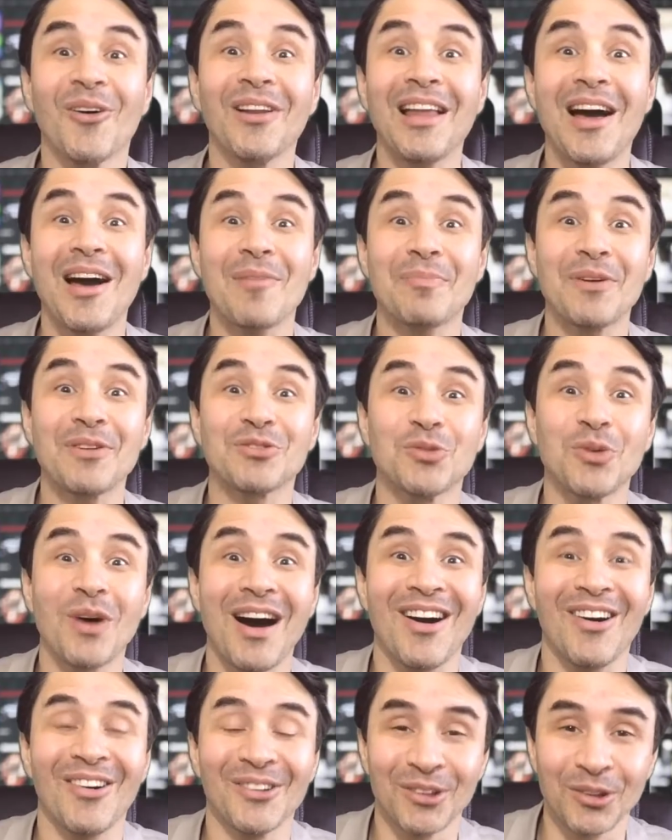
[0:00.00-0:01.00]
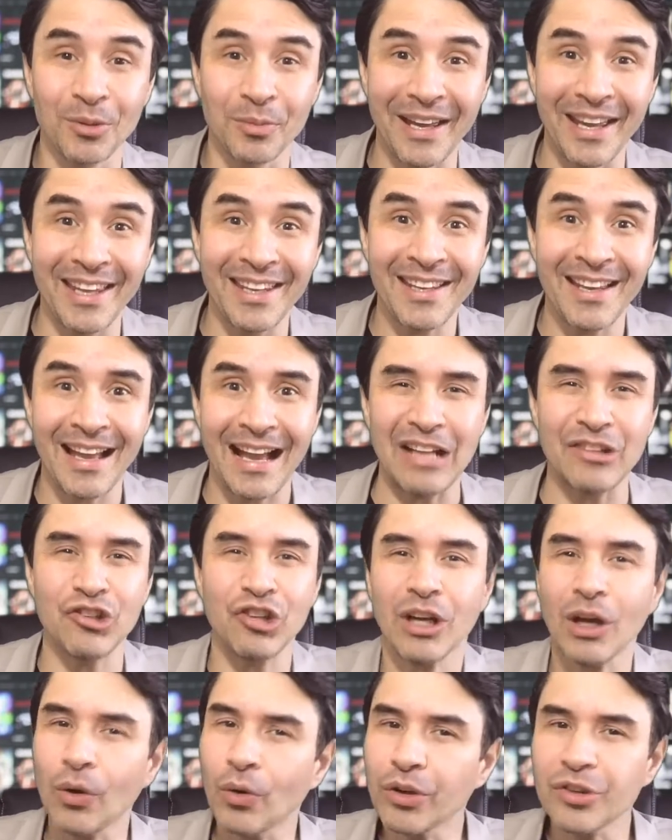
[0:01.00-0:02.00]
Olá pessoal, tudo bem? A
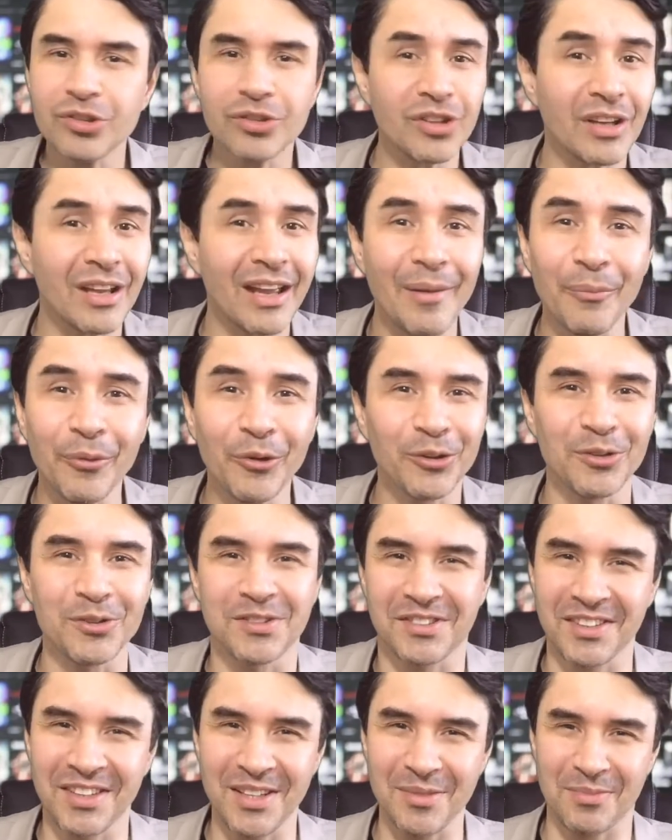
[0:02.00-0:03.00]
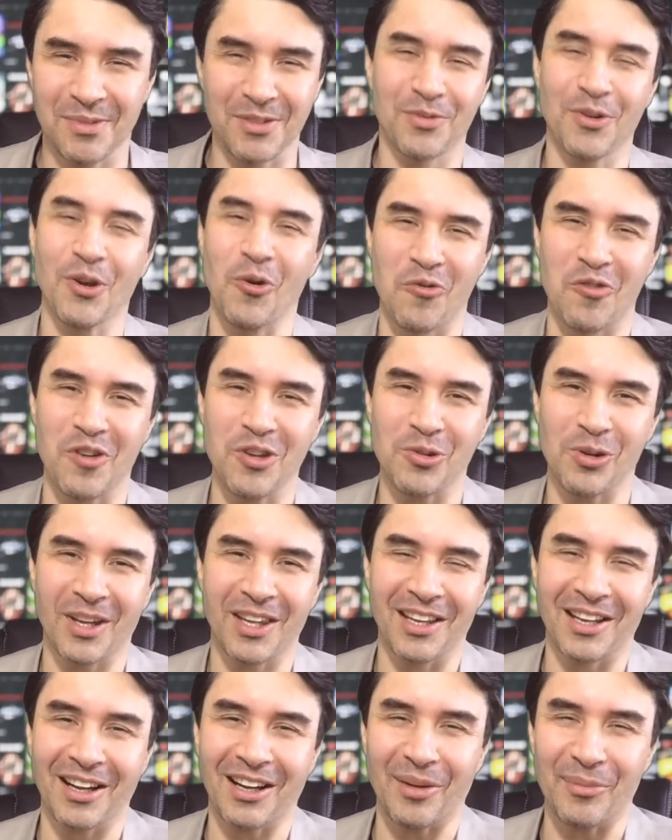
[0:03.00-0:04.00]
dica hoje é muito simples, viu o vídeo
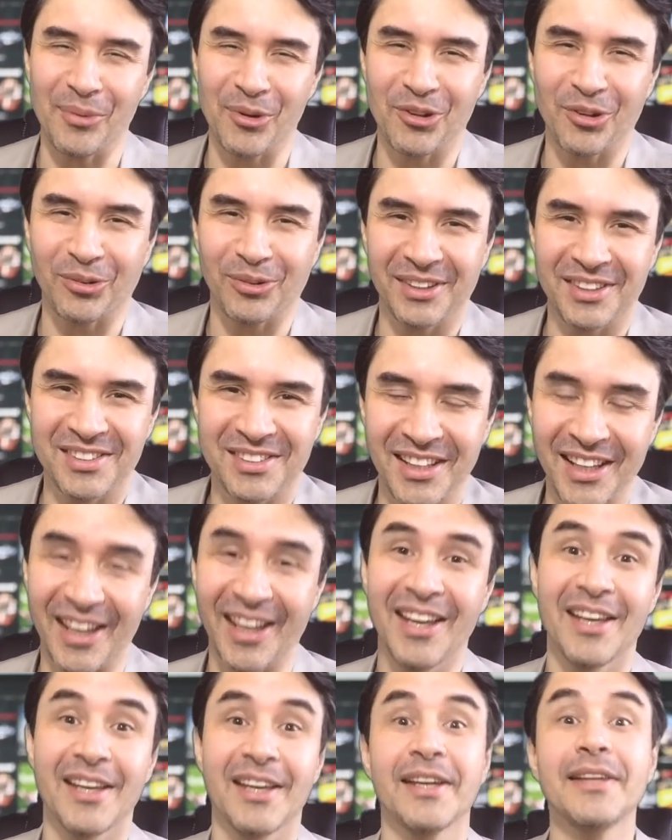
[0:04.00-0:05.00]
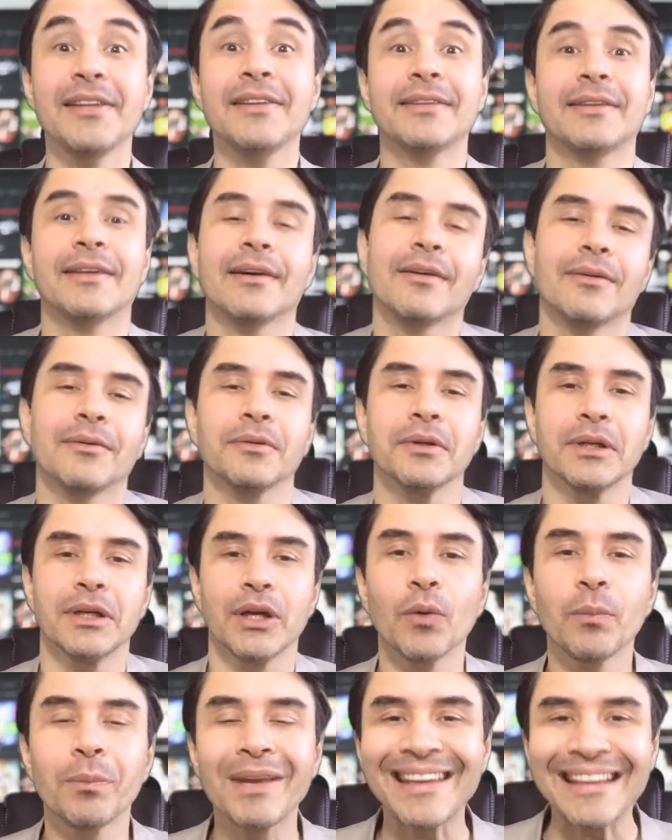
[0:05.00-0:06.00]
aqui que acabou de acontecer? Então,
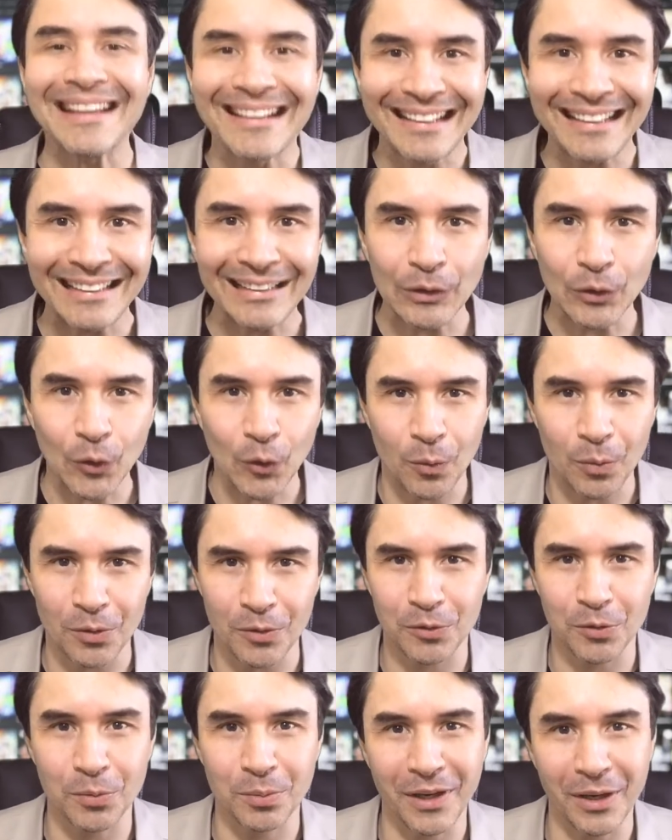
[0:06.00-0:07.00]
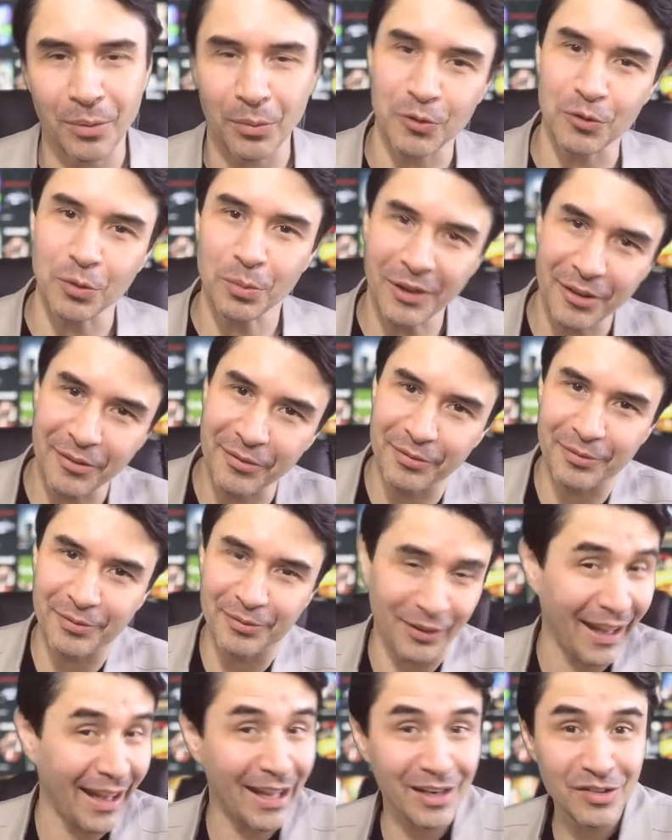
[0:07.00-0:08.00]
eu brincando com meu sobrinho, meu sobrinho
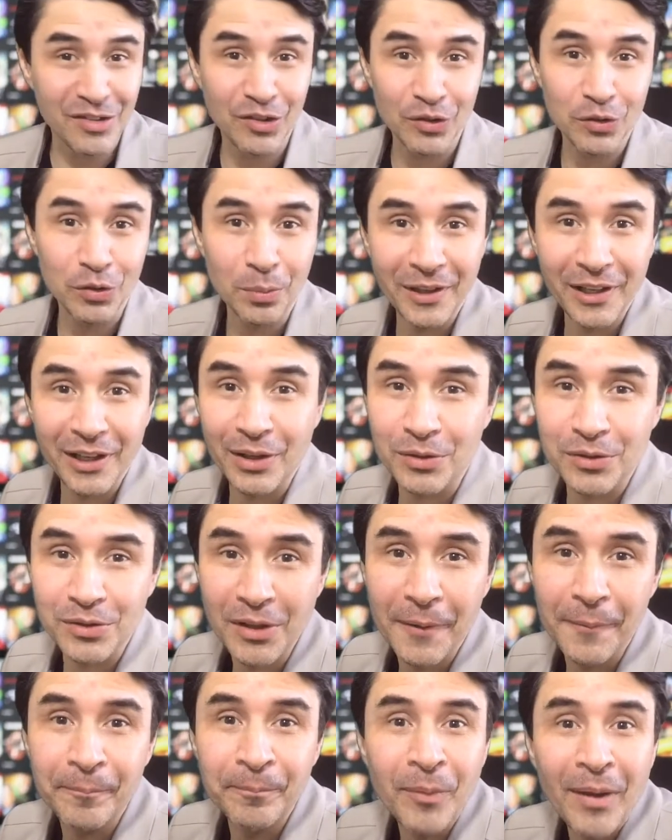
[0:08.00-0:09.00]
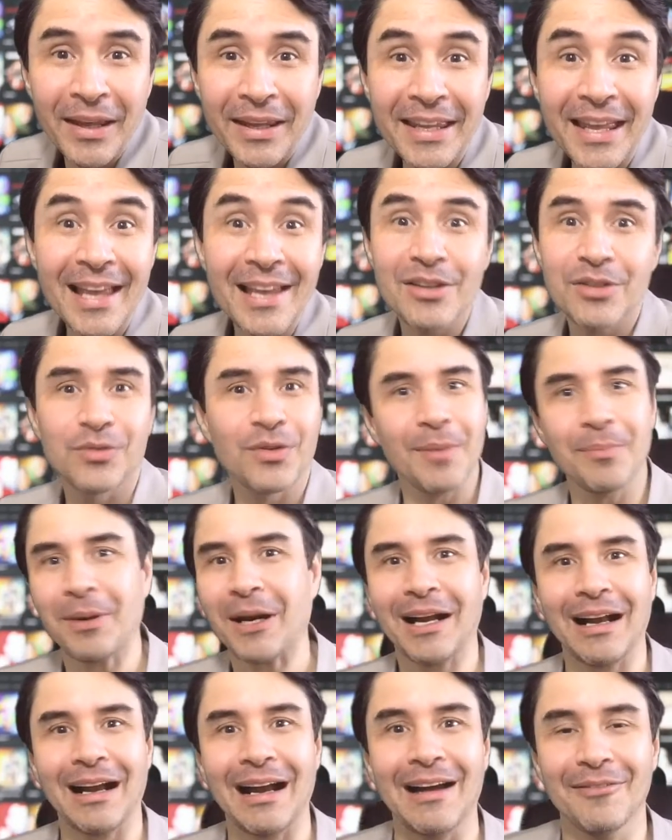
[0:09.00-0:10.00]
férias de sobrinhos e eles vêm
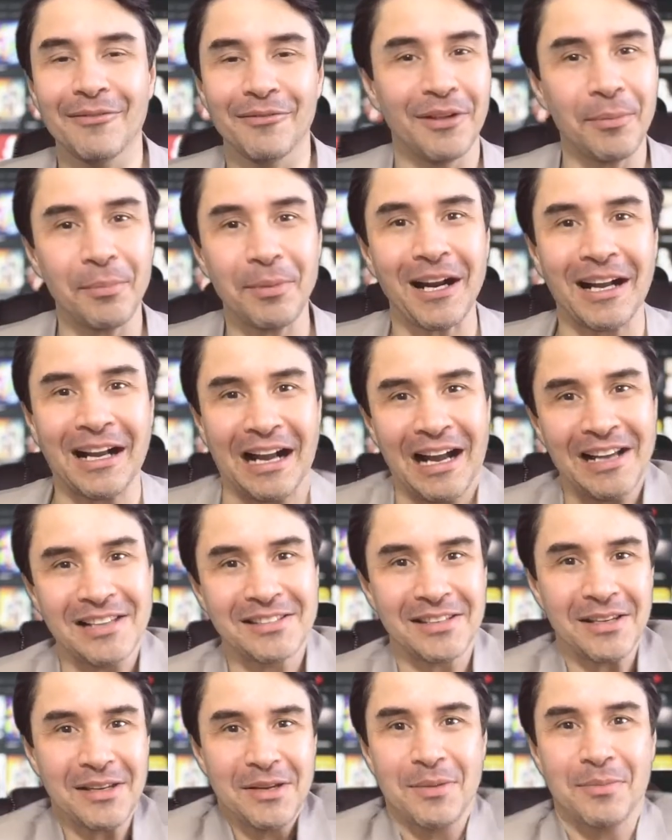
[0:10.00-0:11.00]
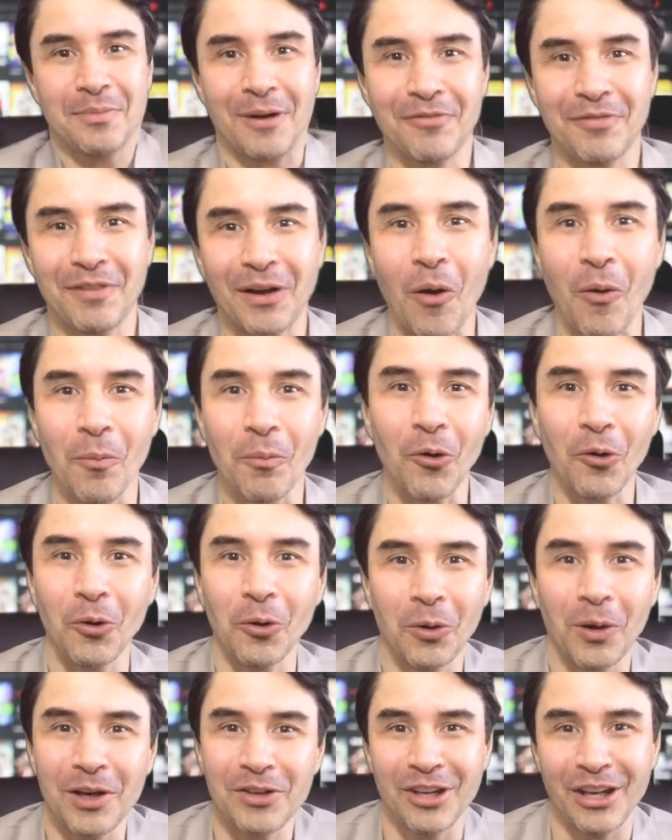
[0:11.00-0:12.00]
para cá, vêm para casa para ficar um pouco
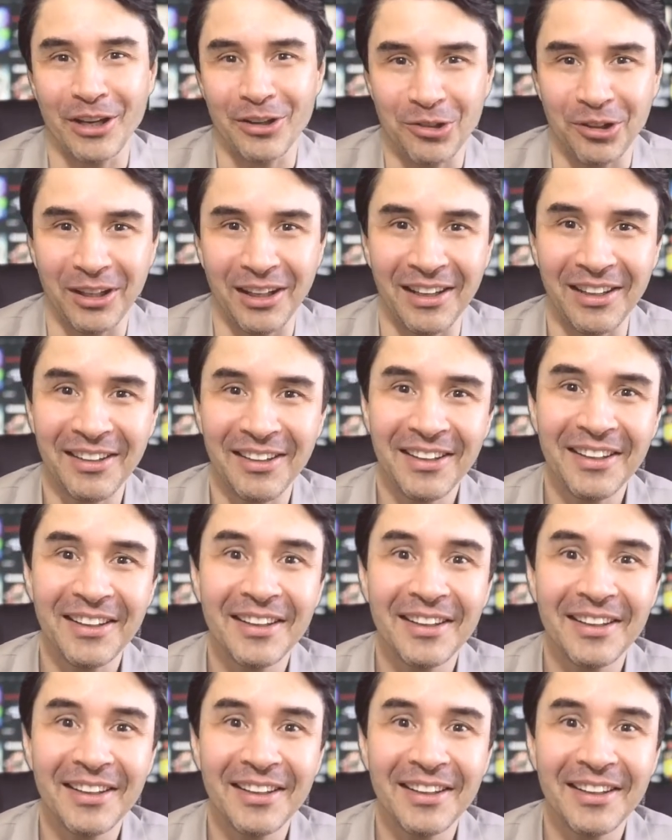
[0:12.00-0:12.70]
com a gente, né?